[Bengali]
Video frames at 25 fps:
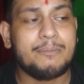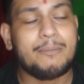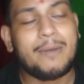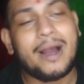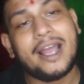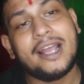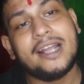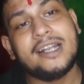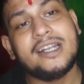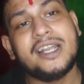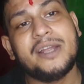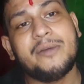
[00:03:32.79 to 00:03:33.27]

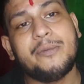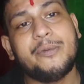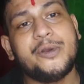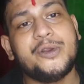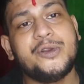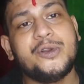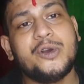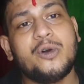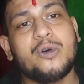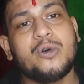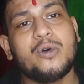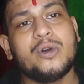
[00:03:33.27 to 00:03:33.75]
মায়ের নিয়ে
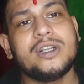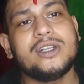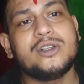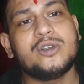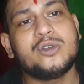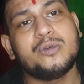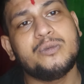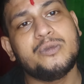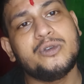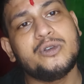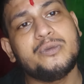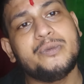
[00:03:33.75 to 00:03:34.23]
ভিডিও করি
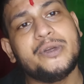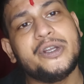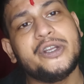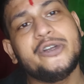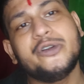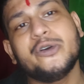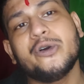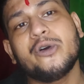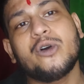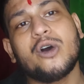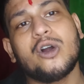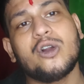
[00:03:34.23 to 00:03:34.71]
তুমিও
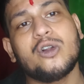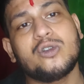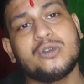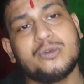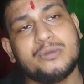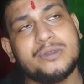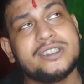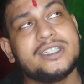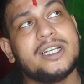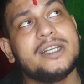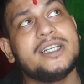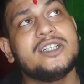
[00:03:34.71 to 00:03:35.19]
ভিডিও করো
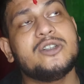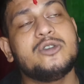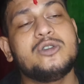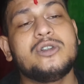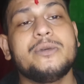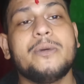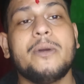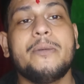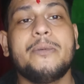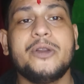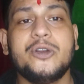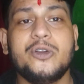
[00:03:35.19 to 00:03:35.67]
তুমি যে
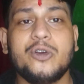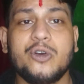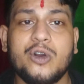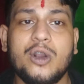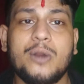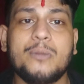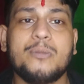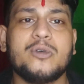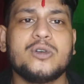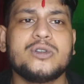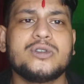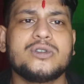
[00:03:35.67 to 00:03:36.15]
ইউটিউবে
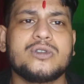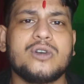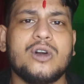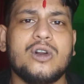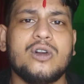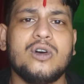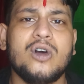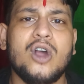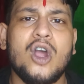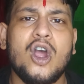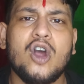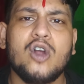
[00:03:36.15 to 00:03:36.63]
ভিডিওগুলো পোস্ট
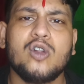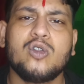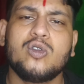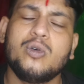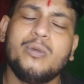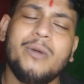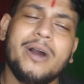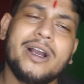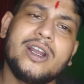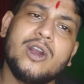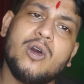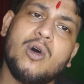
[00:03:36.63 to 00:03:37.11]
করো
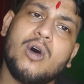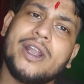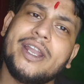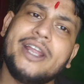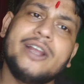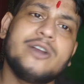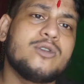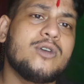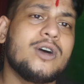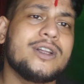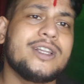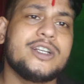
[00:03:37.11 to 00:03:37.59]
তোমাকে
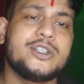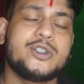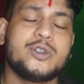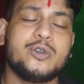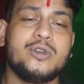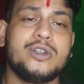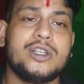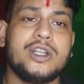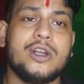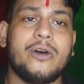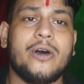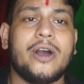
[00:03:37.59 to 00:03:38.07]
অনেক কথা
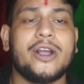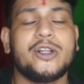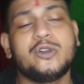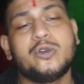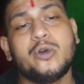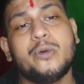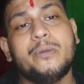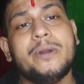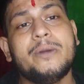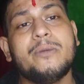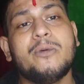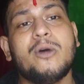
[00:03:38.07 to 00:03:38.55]
শুনতে হয়
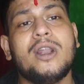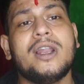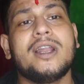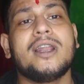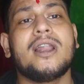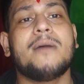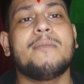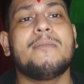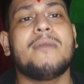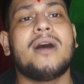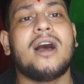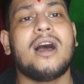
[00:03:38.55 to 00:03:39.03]
তুমি বলে
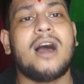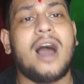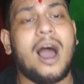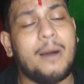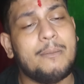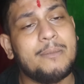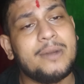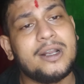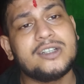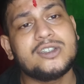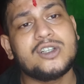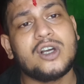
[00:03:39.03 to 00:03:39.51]
না মা
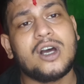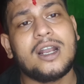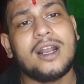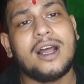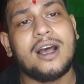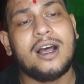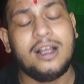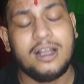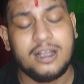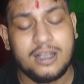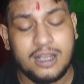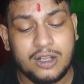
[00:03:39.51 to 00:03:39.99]
আমরা
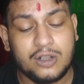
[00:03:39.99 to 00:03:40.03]
যারা